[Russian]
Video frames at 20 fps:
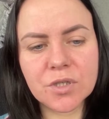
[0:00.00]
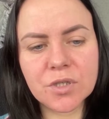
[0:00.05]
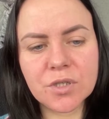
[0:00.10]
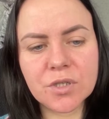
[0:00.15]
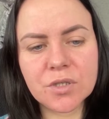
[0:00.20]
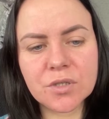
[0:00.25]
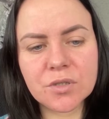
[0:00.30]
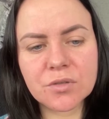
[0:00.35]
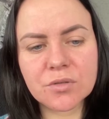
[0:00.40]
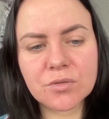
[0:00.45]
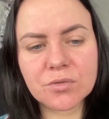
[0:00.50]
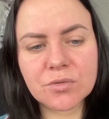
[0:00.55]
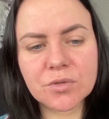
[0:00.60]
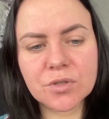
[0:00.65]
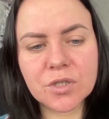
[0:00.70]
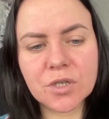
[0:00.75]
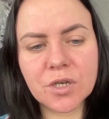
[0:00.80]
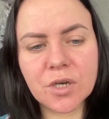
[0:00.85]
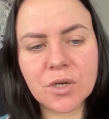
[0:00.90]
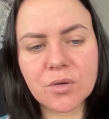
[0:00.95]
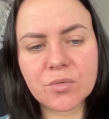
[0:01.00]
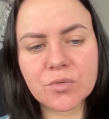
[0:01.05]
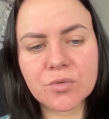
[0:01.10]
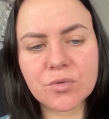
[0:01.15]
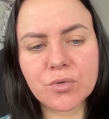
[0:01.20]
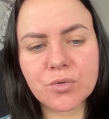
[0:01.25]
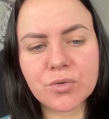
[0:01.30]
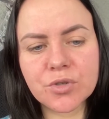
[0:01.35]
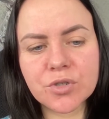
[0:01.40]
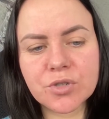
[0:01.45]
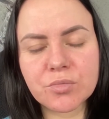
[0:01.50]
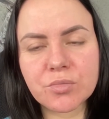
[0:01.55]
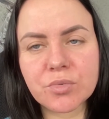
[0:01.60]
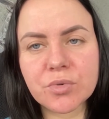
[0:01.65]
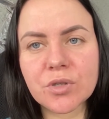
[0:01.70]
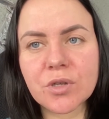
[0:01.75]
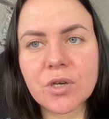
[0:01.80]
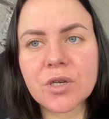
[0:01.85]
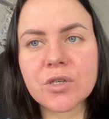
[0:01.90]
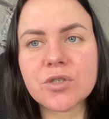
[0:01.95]
И, друзья, кожа
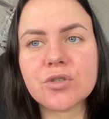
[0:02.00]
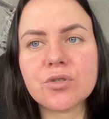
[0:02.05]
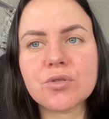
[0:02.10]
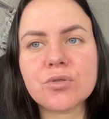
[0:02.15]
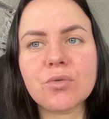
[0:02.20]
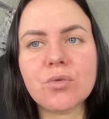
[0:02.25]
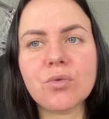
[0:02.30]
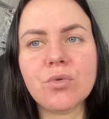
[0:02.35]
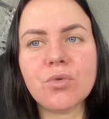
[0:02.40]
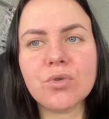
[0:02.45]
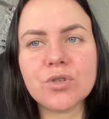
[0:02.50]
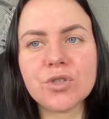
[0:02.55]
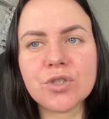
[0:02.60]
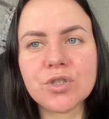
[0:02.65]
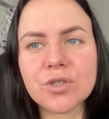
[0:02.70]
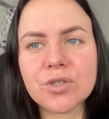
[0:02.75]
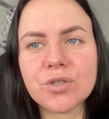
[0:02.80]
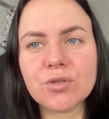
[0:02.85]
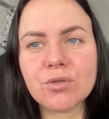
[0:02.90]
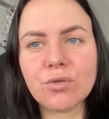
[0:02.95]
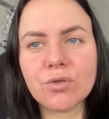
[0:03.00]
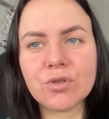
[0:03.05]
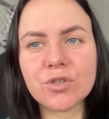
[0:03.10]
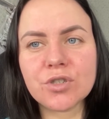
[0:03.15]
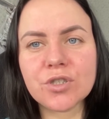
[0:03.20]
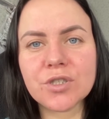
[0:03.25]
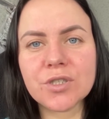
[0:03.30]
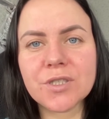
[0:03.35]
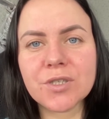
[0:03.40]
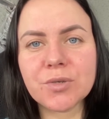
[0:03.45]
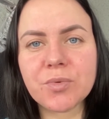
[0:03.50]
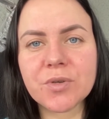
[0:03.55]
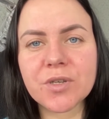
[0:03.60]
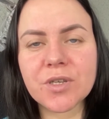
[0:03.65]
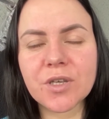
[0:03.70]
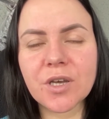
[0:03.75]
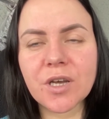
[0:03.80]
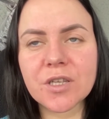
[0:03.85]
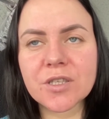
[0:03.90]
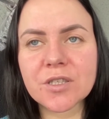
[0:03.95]
была еще очень-очень
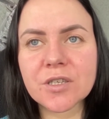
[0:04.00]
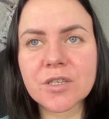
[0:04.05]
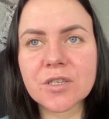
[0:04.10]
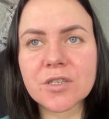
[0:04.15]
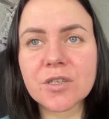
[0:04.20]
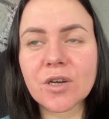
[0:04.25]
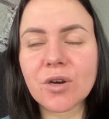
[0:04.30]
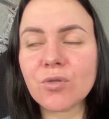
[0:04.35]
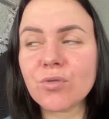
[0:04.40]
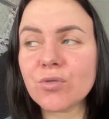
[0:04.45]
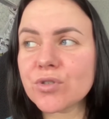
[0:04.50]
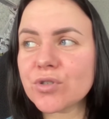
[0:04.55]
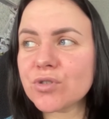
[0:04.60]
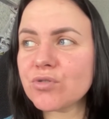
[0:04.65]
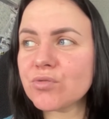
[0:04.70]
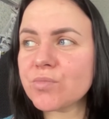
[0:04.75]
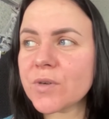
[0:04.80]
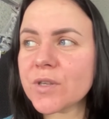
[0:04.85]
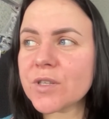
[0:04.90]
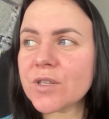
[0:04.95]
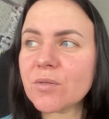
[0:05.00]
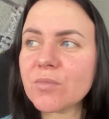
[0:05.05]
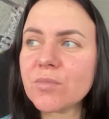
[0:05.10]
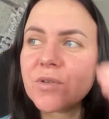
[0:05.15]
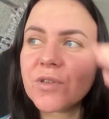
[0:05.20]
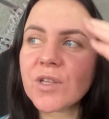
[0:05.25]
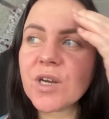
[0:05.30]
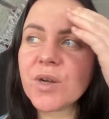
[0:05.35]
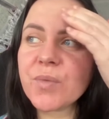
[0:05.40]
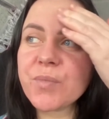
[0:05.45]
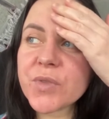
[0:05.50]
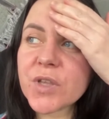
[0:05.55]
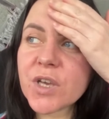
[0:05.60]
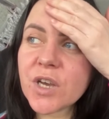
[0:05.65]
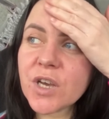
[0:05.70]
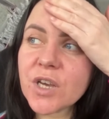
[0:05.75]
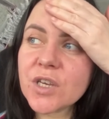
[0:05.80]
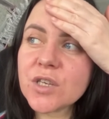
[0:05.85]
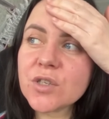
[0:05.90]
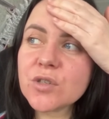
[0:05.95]
неприятная на ощупь. Она была
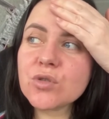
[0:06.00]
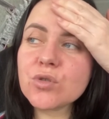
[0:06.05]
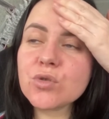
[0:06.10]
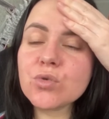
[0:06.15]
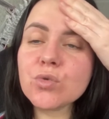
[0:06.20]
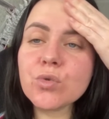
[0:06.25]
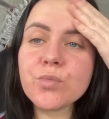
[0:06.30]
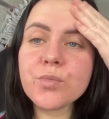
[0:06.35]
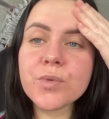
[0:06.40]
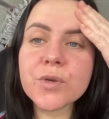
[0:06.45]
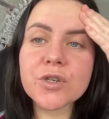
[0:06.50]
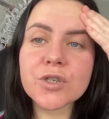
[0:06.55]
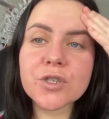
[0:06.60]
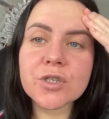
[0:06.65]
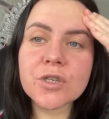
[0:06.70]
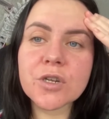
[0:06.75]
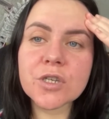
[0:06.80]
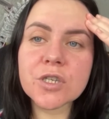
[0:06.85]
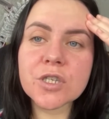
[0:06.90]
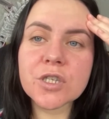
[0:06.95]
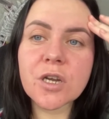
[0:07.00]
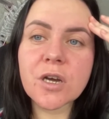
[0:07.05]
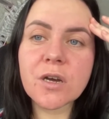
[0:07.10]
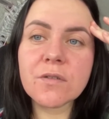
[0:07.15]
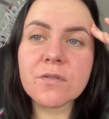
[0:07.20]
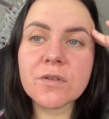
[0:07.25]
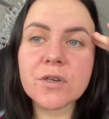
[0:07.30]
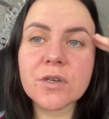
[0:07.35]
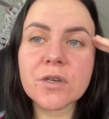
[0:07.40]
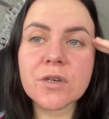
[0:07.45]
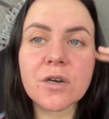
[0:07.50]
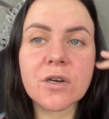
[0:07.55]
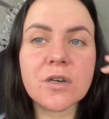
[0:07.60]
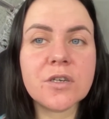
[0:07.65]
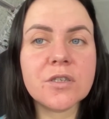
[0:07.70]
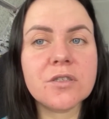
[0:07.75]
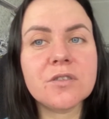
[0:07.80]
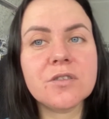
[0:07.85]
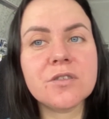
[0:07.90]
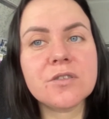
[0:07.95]
супер шершавая,
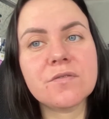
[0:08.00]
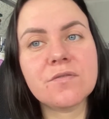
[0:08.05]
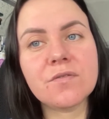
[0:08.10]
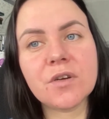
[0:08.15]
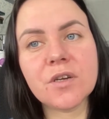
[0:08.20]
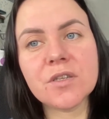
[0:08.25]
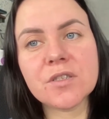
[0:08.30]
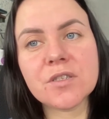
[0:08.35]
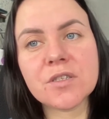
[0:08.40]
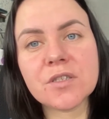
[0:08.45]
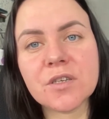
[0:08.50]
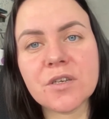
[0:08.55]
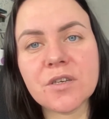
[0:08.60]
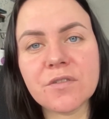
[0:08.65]
как это называется,